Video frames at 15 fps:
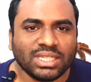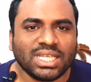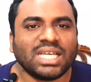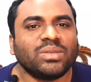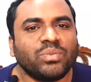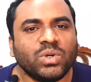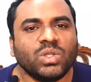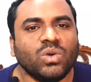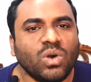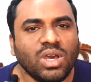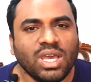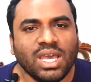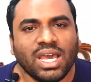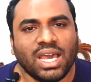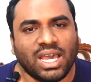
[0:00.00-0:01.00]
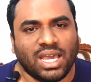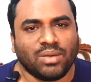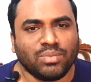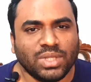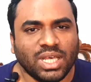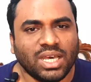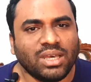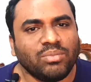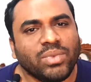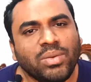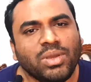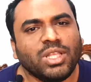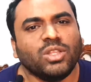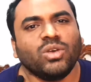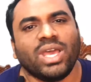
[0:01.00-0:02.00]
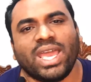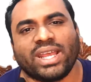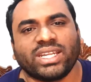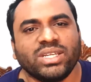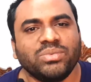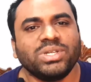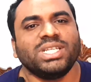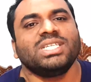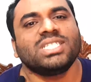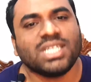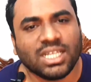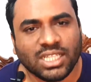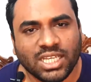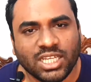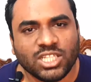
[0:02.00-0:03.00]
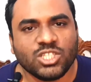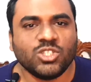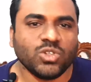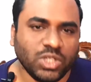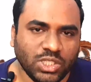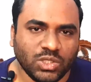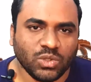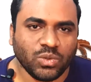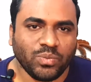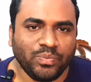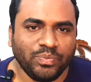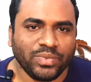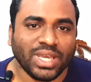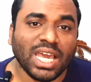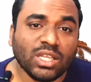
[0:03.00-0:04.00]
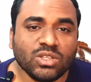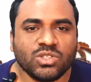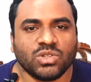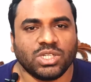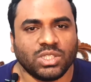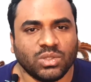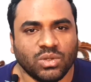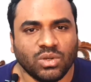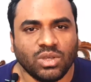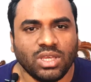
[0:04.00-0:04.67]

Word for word: তারপরও আমরা বিভিন্ন অ্যাক্টিভিটির সাথে জড়িত কেন জড়িত